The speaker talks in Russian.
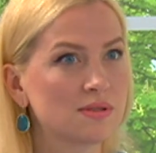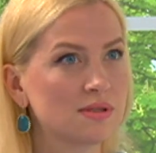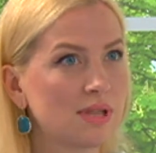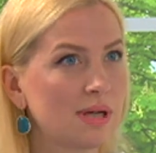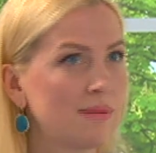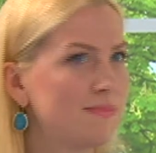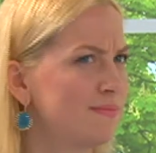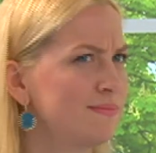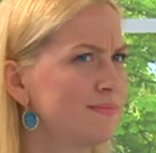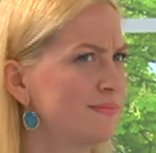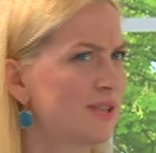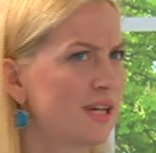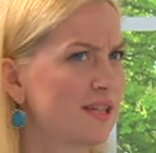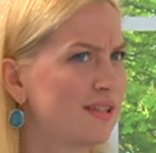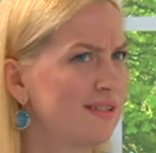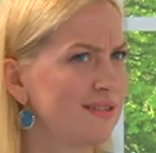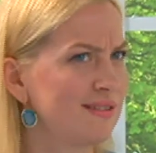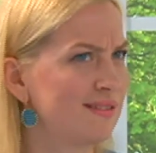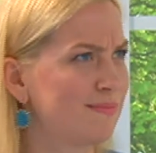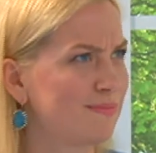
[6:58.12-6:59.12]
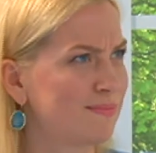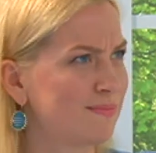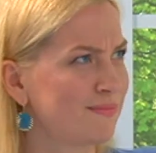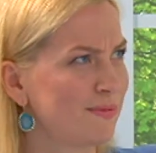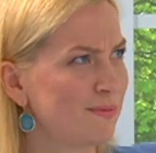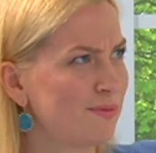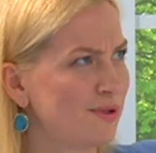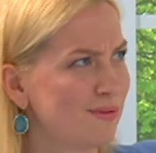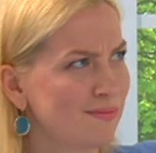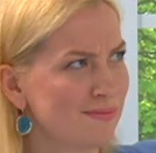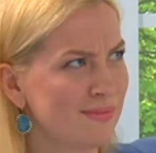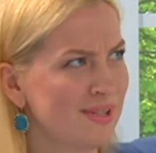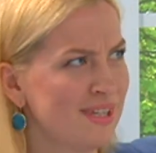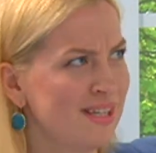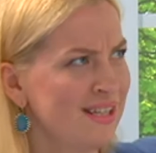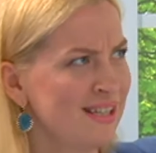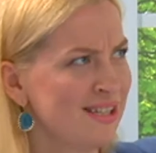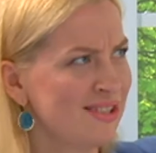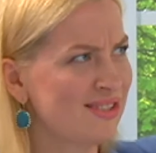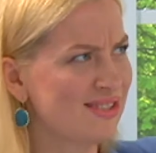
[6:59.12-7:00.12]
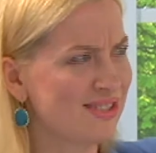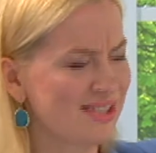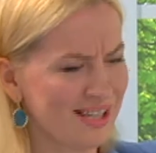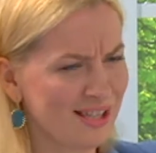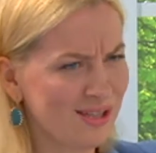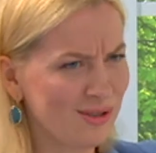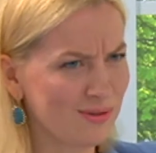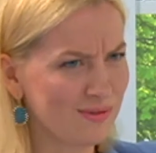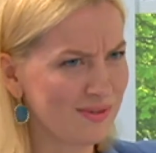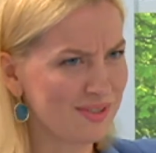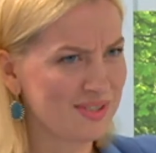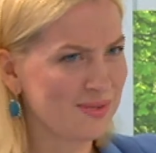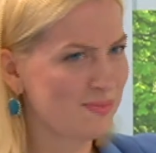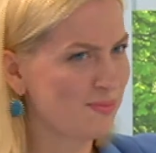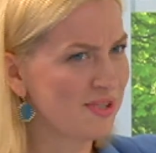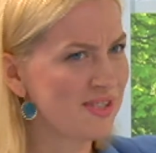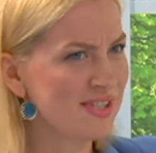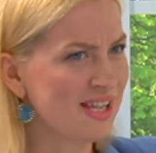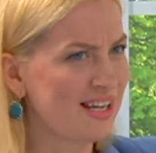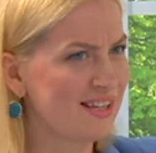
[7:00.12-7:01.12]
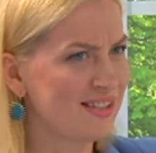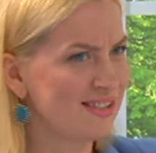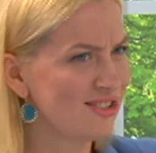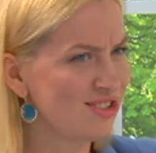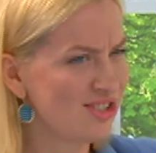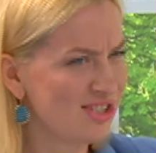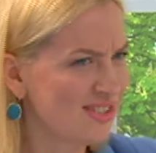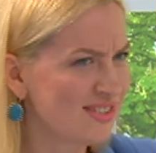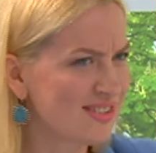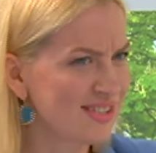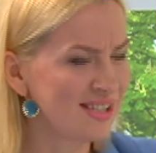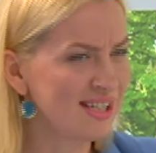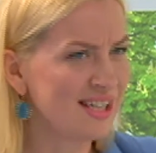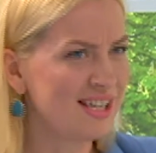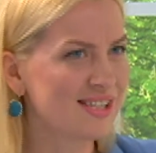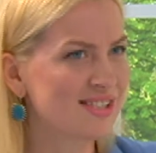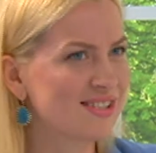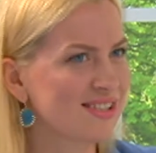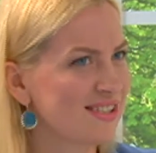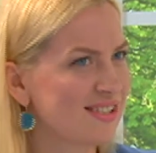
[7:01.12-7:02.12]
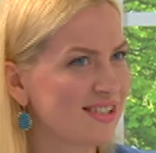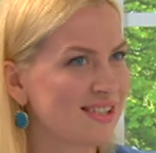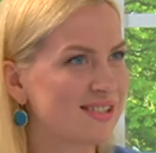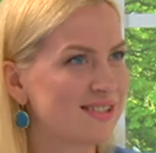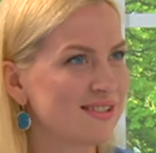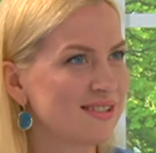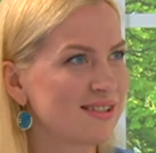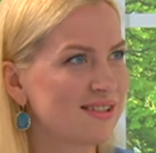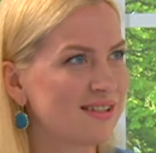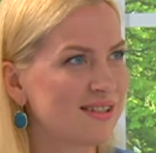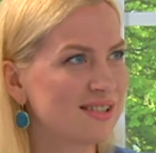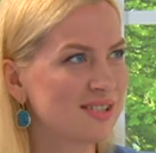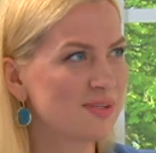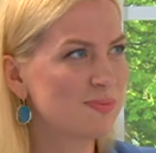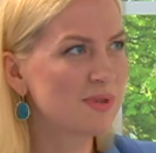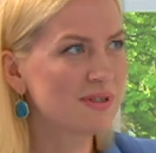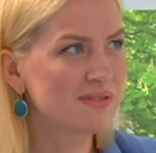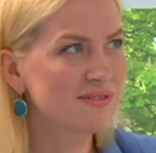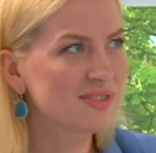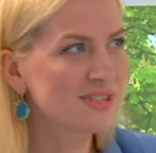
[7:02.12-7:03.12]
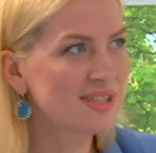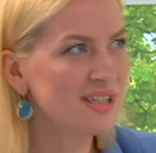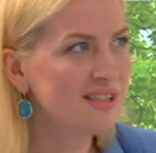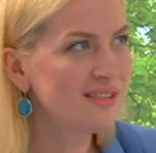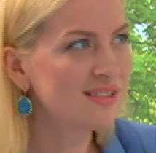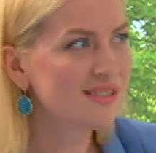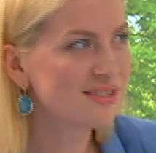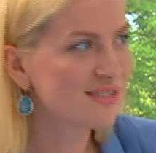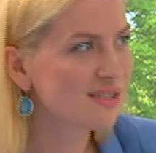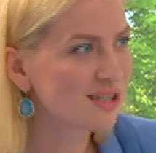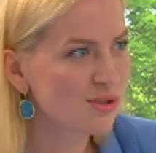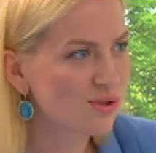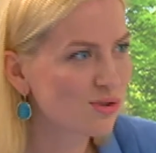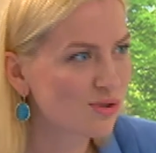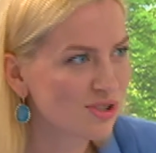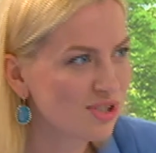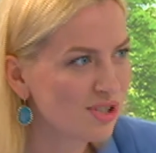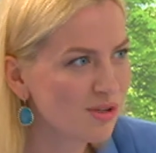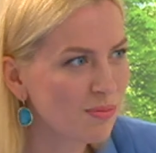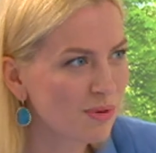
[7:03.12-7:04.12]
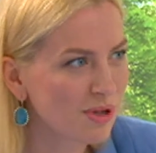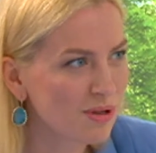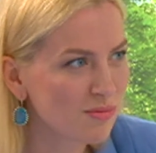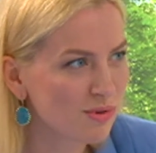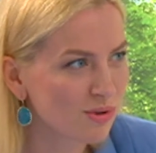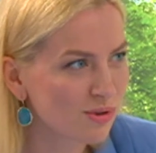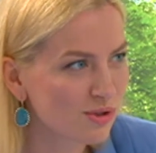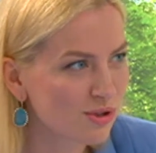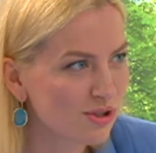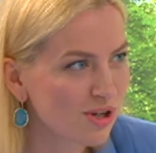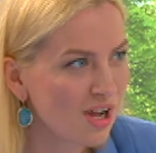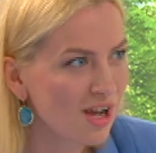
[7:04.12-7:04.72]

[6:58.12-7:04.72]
Там какие-то, в общем, сцены у вас специальные, честно сказать. Э, с первого взгляда не сразу же не поймешь.